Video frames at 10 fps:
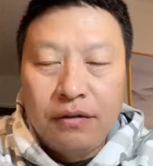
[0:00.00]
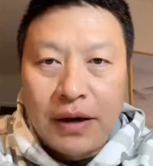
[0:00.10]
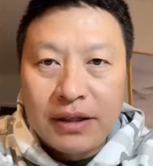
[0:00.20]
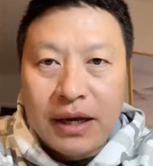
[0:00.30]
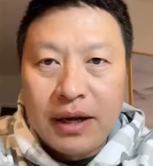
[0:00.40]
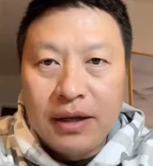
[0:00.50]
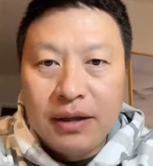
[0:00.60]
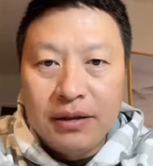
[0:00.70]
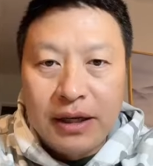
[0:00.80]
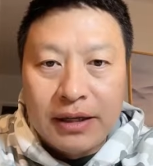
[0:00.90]
发财
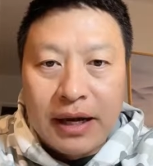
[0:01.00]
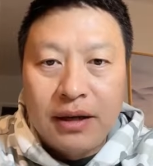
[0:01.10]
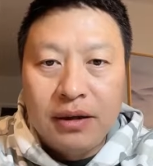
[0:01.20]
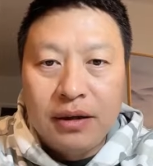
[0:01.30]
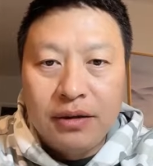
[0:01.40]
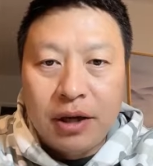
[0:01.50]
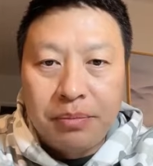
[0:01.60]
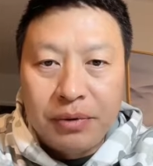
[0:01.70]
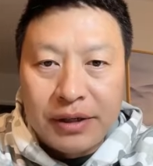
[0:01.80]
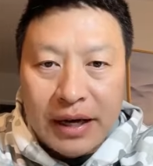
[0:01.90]
也难也
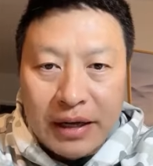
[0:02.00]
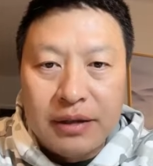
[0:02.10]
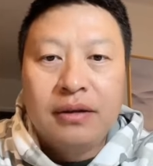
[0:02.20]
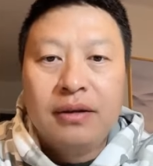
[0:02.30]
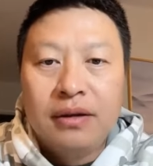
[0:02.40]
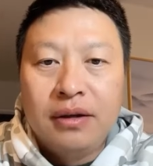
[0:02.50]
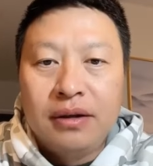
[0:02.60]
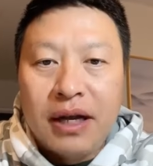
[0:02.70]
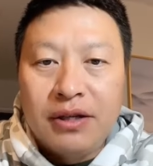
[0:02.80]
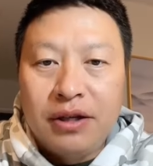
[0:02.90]
不难，
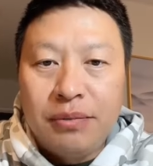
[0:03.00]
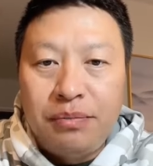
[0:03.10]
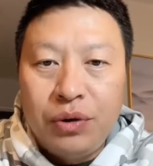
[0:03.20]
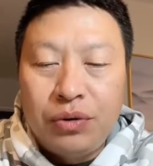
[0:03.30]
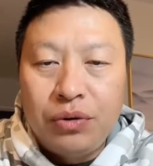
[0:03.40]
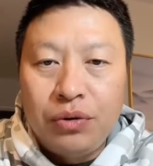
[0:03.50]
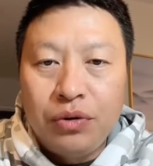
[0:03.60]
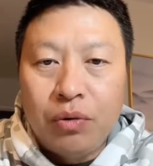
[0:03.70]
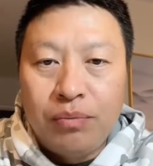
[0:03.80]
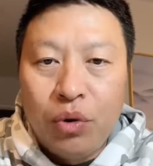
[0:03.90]
但是你必须
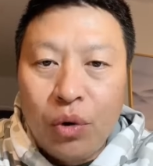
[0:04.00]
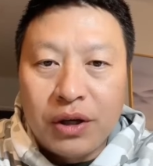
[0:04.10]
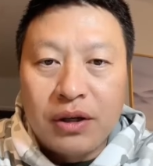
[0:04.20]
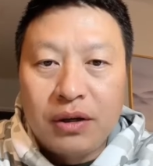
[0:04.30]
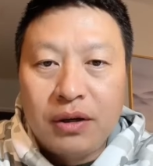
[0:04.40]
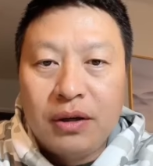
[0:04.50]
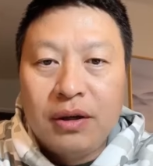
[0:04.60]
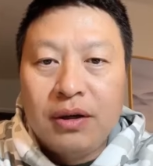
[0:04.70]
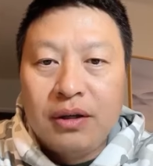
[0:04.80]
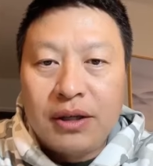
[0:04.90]
有魄力，
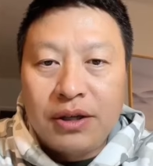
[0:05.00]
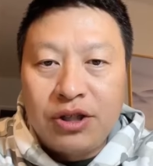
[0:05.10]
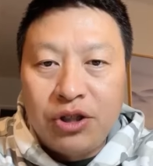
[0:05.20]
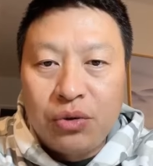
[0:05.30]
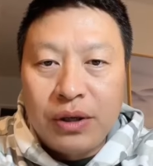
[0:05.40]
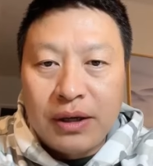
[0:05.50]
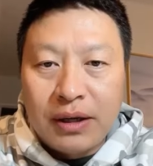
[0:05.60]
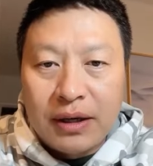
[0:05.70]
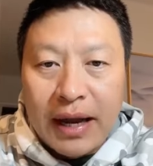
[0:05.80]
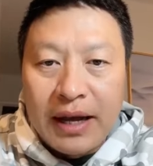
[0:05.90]
在机会
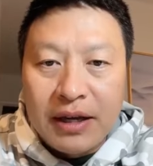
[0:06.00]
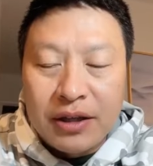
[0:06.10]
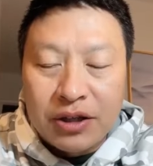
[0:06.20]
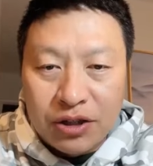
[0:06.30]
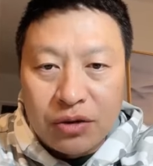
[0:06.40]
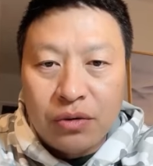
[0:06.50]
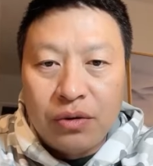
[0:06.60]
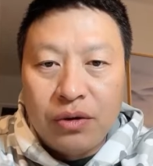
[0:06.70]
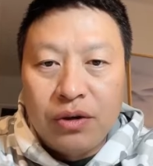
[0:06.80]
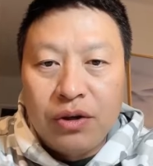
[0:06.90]
来临的时候，
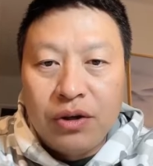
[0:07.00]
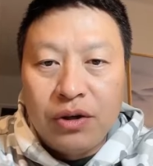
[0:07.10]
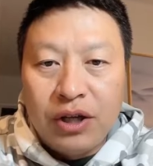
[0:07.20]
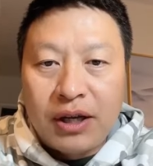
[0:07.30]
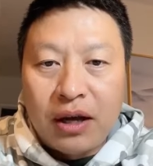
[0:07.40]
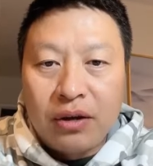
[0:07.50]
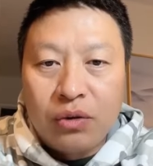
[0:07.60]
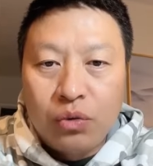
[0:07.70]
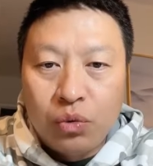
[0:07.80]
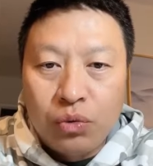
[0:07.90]
你敢
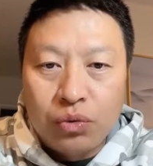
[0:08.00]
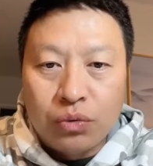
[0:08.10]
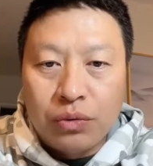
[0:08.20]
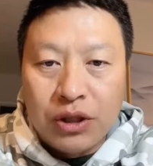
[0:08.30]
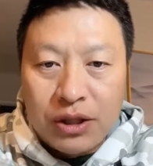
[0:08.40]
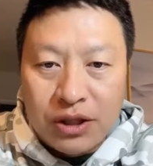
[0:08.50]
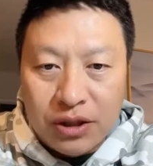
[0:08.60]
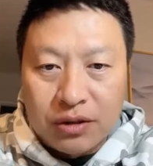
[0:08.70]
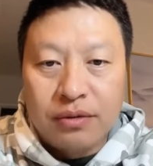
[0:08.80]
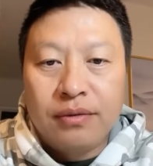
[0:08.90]
孤注一
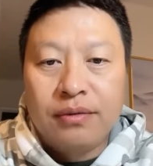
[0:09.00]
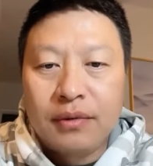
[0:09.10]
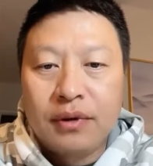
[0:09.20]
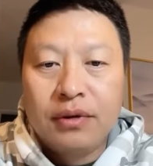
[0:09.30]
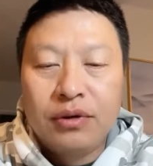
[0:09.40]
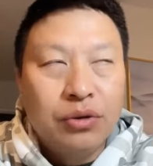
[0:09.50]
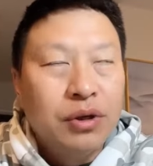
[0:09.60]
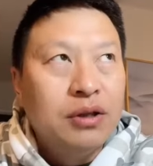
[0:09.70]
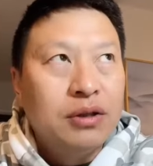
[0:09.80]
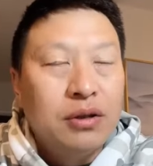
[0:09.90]
掷。举个
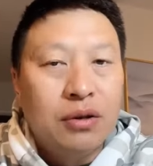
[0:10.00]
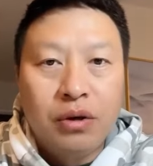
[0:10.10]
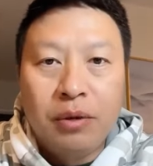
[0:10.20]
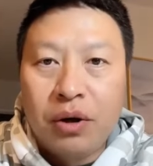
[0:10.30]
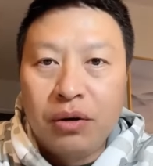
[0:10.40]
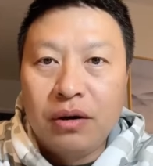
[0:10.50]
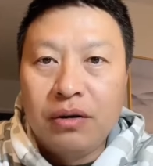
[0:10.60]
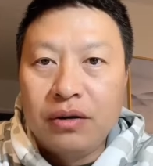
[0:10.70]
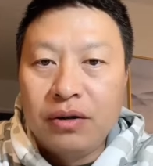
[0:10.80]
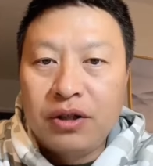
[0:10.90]
例子，我有个朋友
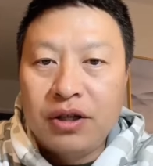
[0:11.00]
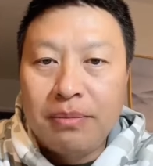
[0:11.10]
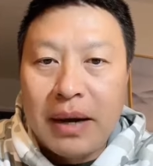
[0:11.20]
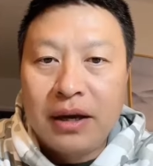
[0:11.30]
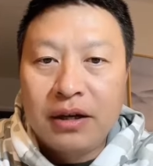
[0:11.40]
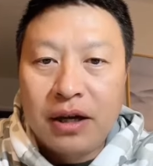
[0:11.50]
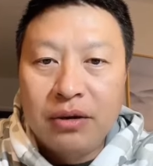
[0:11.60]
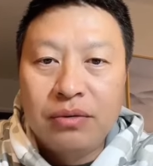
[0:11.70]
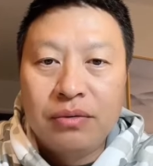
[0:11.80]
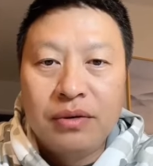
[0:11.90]
之前买了一个仓
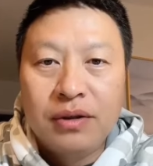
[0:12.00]
库，